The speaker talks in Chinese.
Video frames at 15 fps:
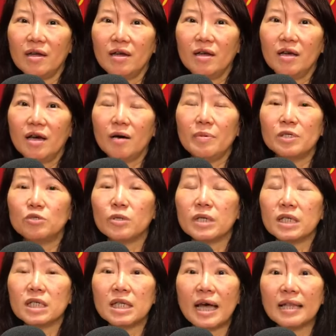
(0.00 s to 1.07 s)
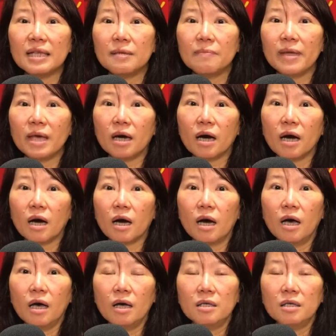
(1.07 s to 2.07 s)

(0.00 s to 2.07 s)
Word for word: 好比做个意大利面哈，